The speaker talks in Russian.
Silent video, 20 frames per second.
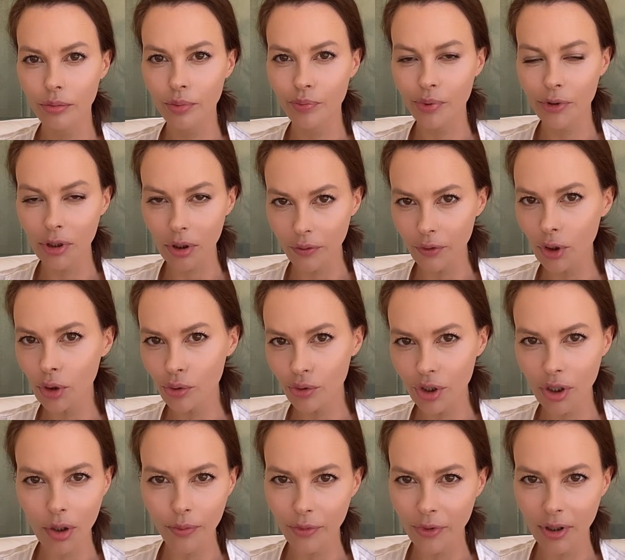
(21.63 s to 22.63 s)
по сравнению с
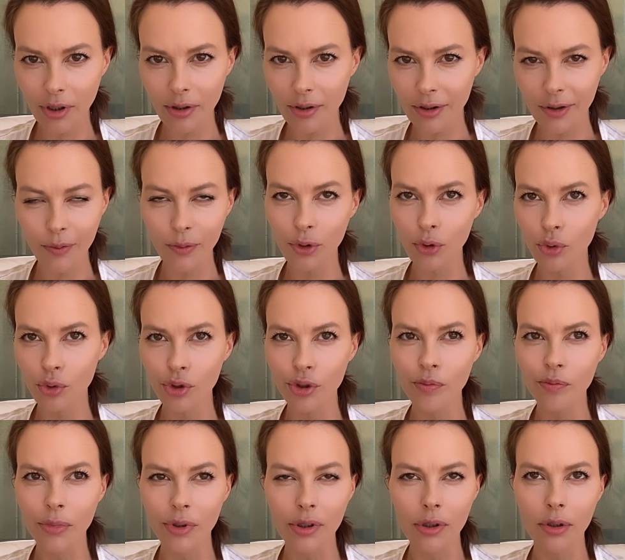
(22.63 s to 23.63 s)
кем-то, я так смотрю,
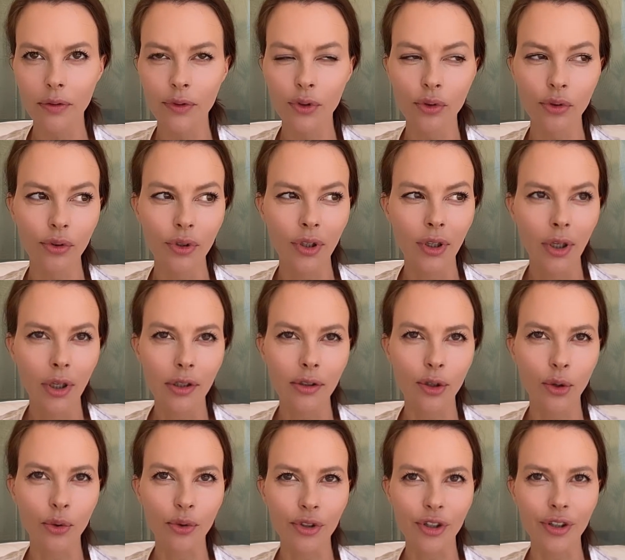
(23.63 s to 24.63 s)
очень быстро все
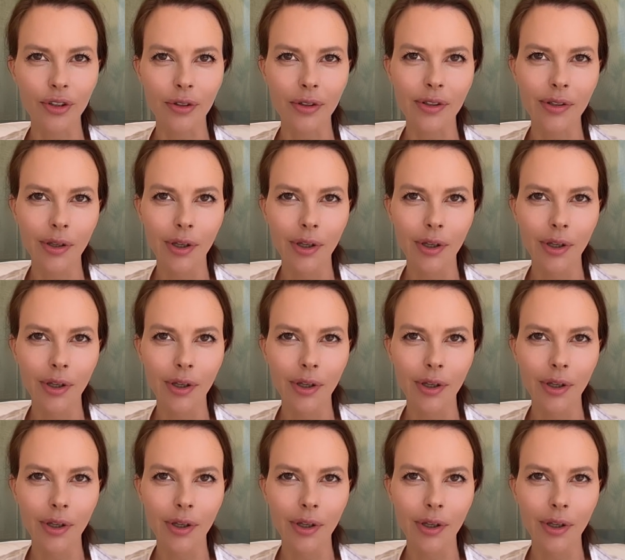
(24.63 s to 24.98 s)
закончилось,